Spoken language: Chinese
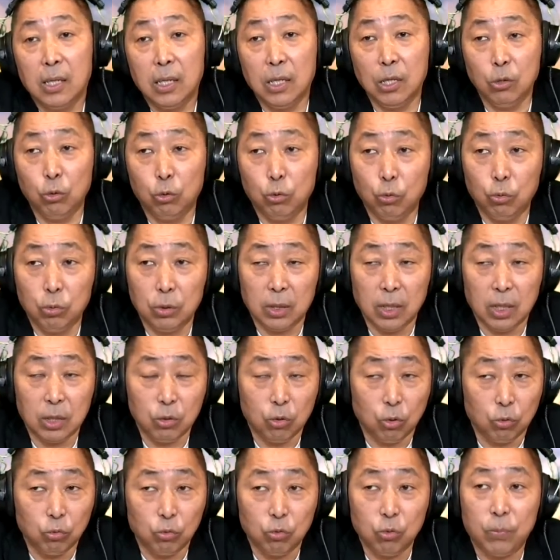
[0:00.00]
印度的
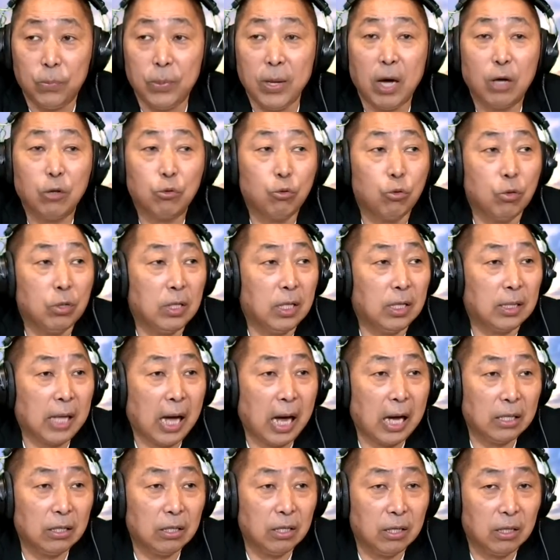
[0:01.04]
种族，不要说呢，
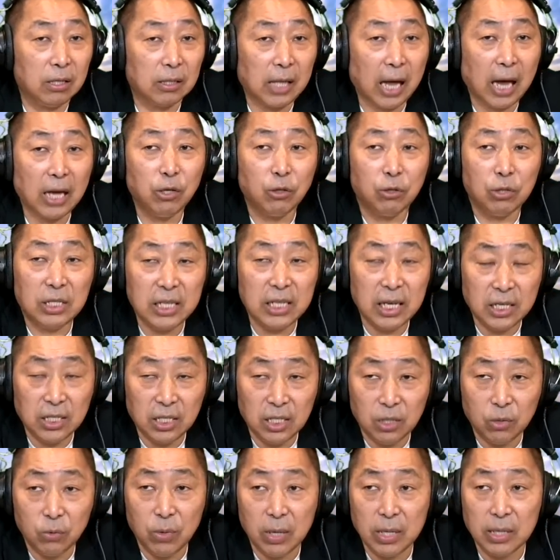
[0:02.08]
它的它有阶
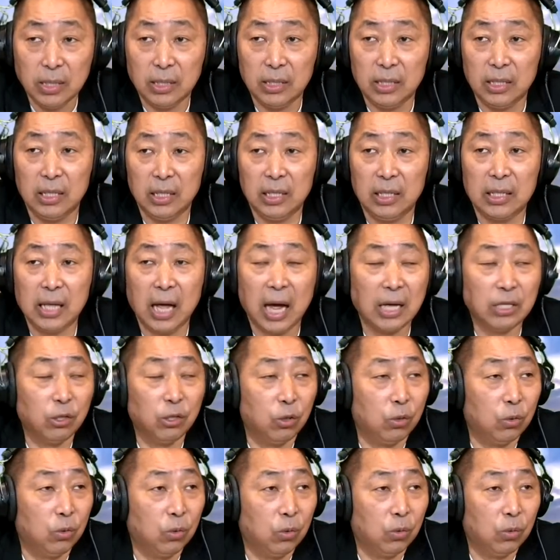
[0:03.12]
级问题，它
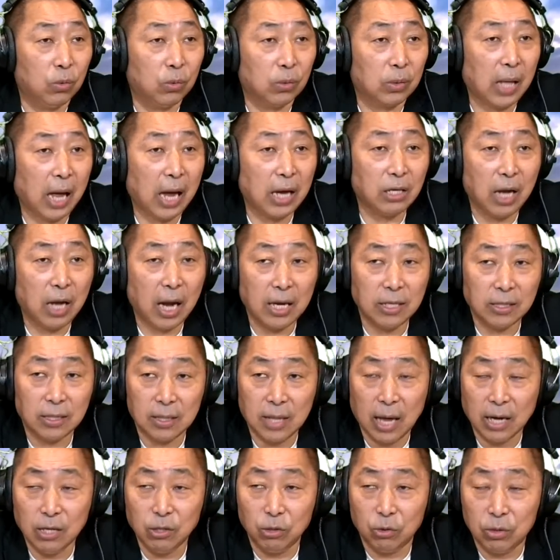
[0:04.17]
有它有它
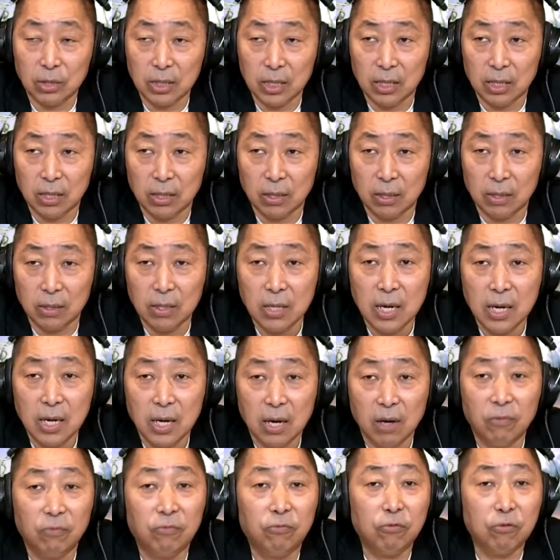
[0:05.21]
它有这个呢
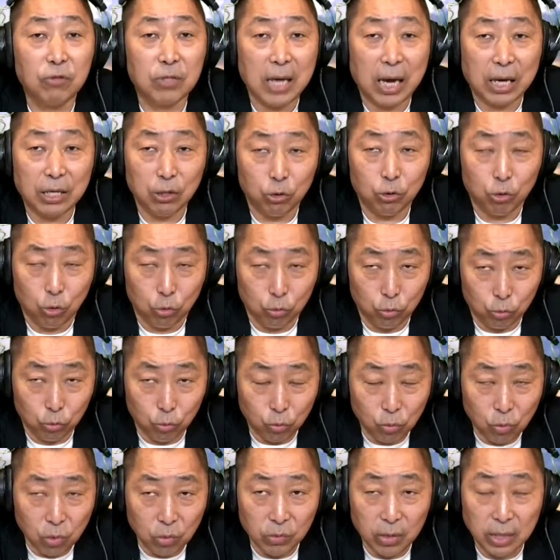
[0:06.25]
很复杂的种
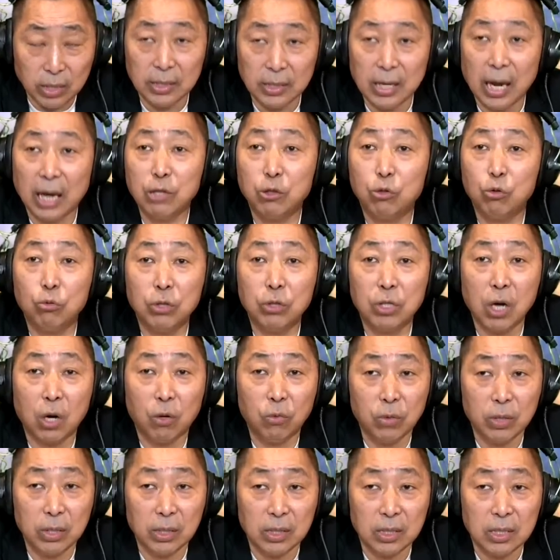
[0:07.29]
族问问题，它宗教
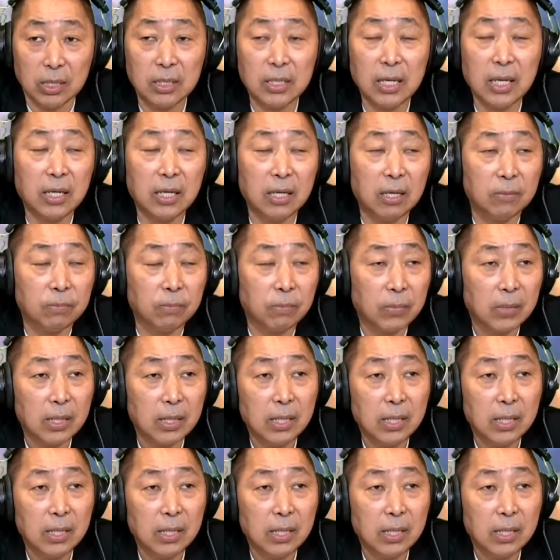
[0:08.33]
问题，这个